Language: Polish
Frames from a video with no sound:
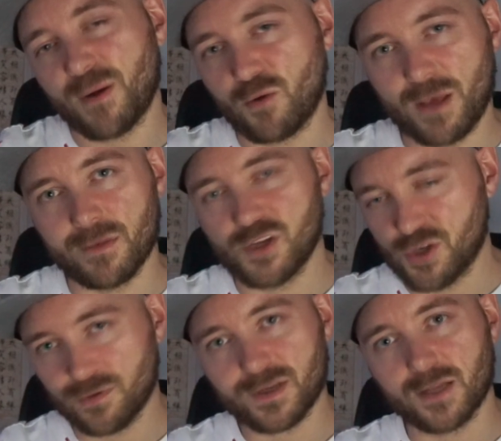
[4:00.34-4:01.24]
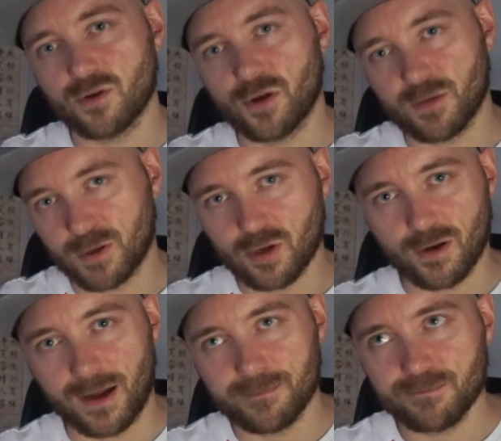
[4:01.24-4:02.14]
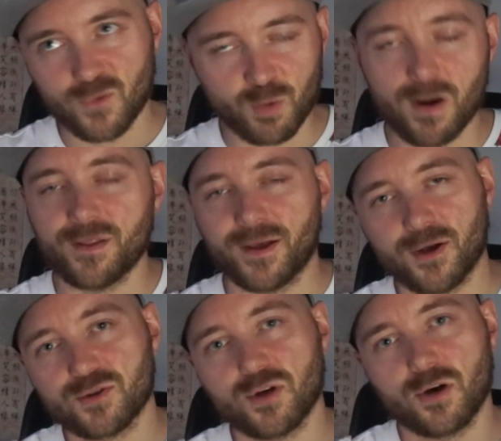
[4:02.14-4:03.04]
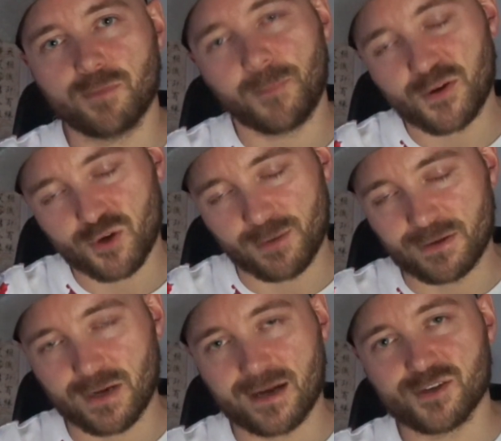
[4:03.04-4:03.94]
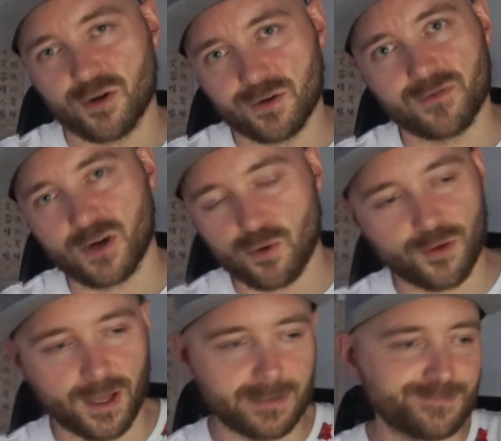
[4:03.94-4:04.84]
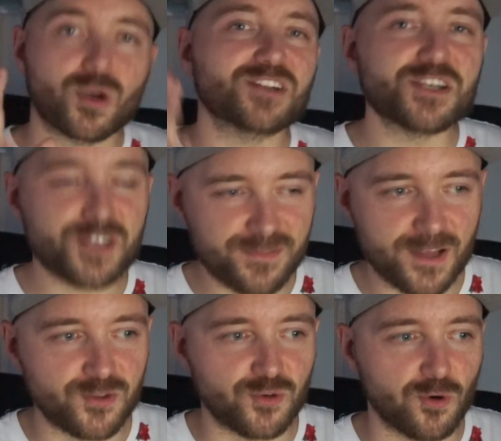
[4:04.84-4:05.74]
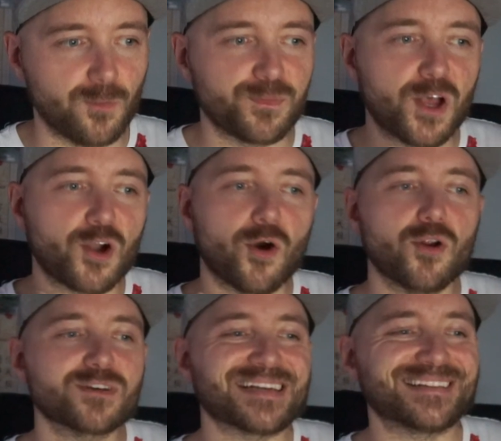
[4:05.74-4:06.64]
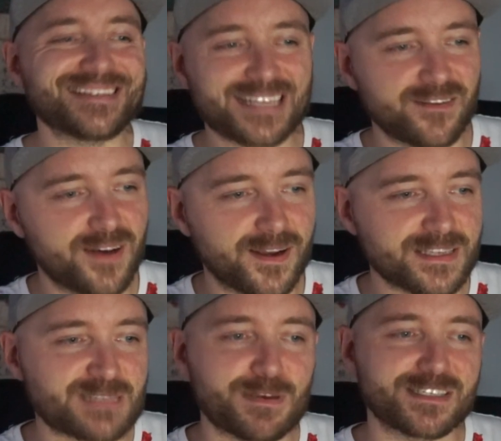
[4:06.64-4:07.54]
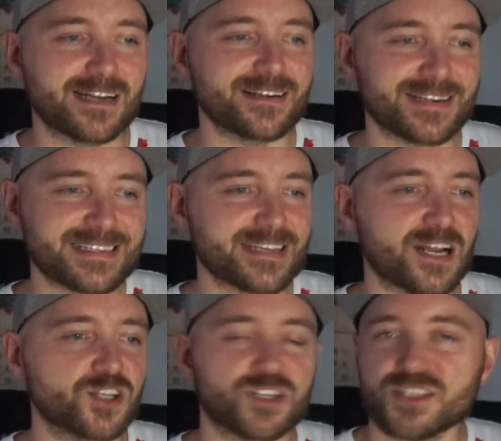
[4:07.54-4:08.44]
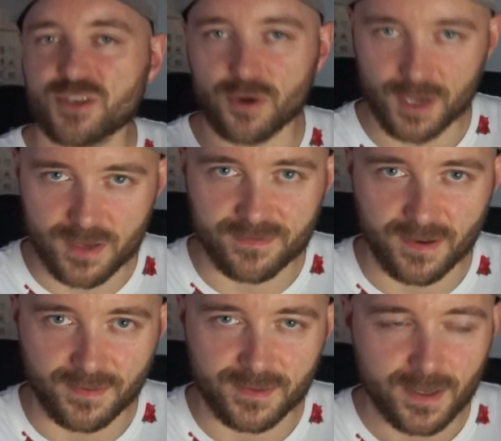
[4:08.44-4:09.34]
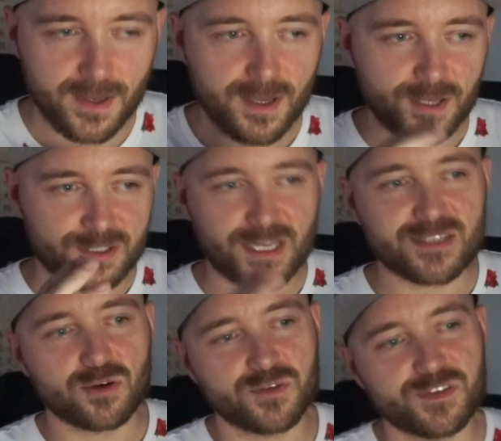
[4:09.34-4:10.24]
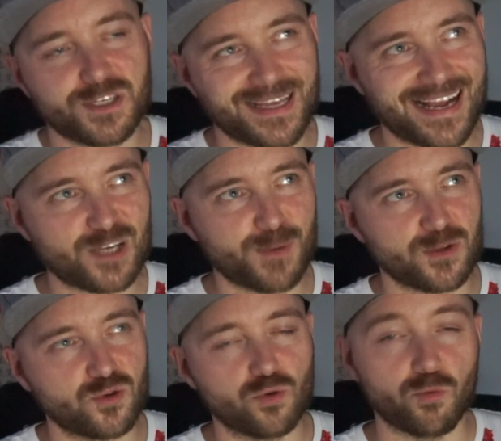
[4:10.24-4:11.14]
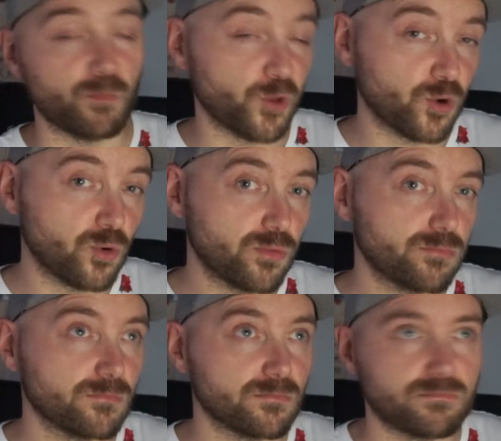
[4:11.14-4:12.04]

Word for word: wpakujemy dziesiątkę do inkubatora normalnego, to po 5 km się ono wykluje. Druga część eventu. Colossal Discovery Special Research Story Event. Czyli jest to oczywiście tak jak w przypadku Miu,